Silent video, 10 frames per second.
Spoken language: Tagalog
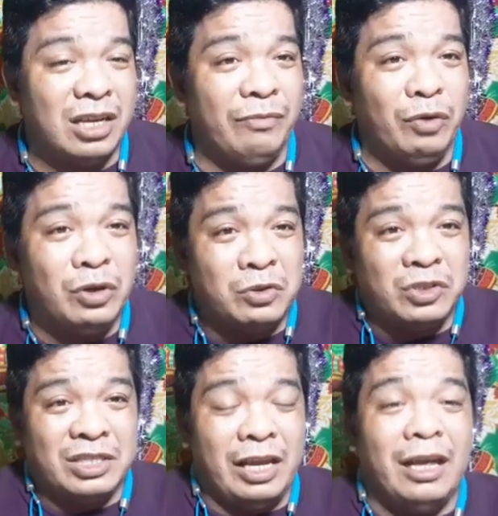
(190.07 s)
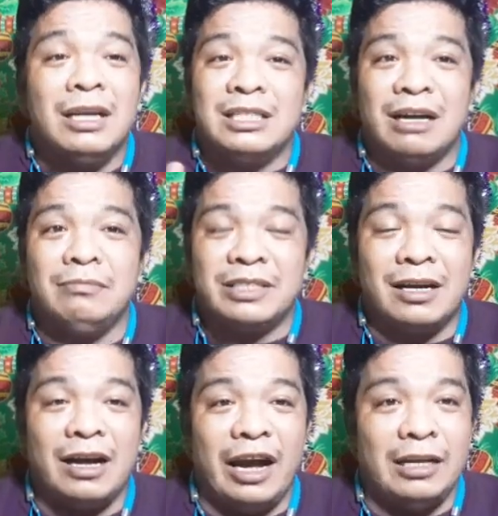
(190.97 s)
If you could see
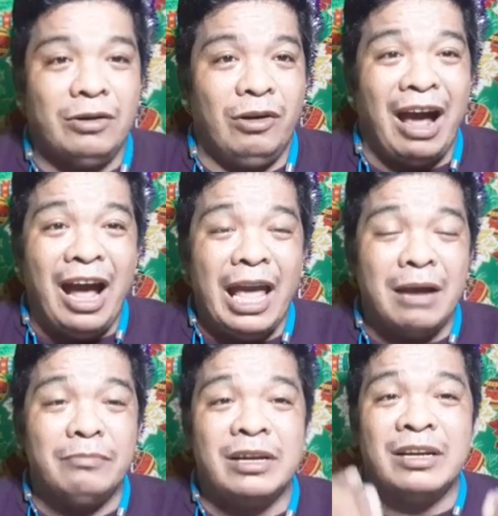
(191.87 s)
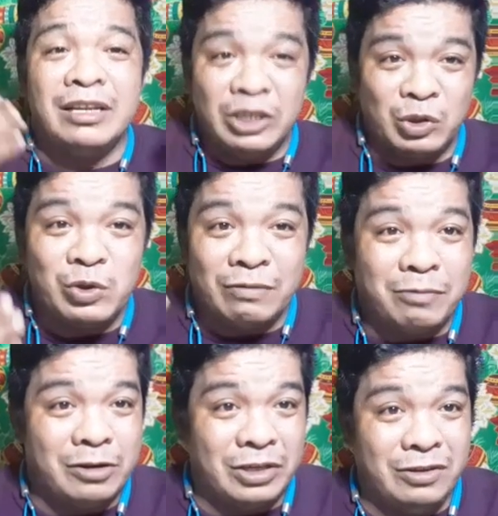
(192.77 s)
Tamsak Idol, I am here to
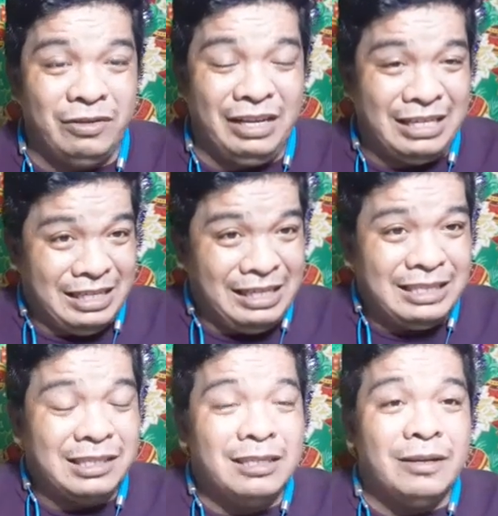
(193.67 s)
support you. It is